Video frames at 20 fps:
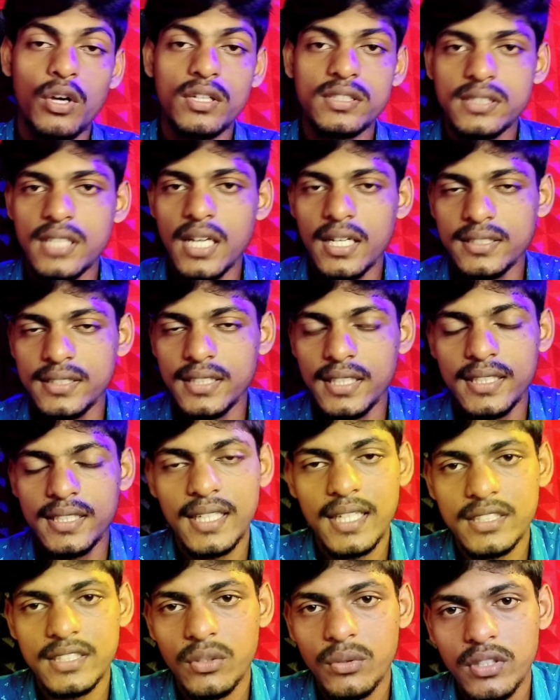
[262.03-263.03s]
ভয়েস থাকছে
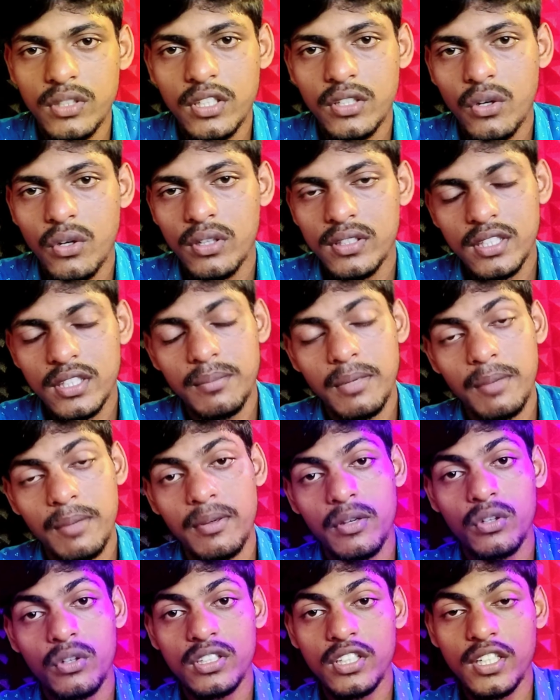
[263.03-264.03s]
ঠিক আছে অন্যের
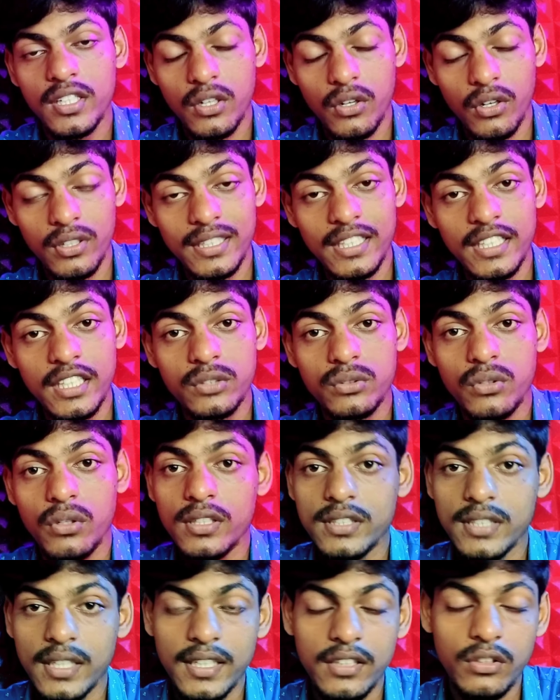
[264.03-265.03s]
কন্টেন্টভাবে অন্যের কন্টেন্ট ইউজ
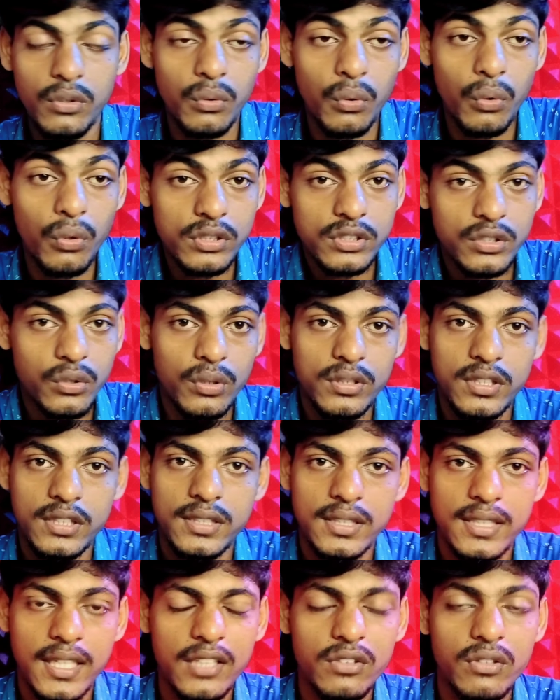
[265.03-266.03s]
করে সে কিন্তু রোস্ট
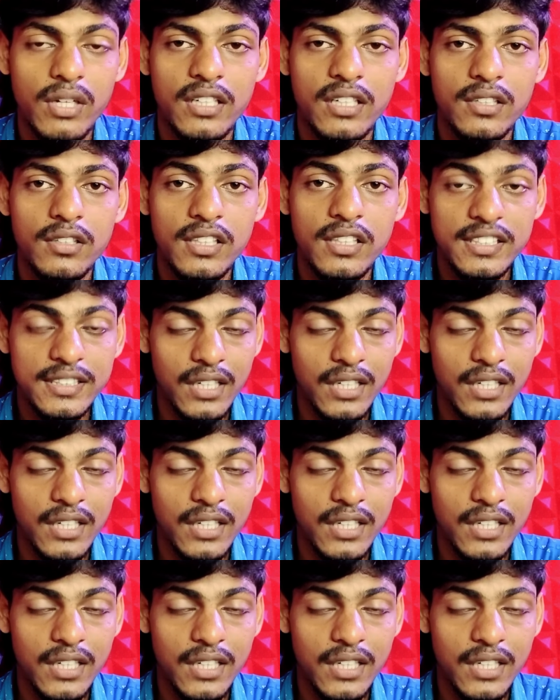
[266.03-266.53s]
করছে সেটা কিন্তু একটা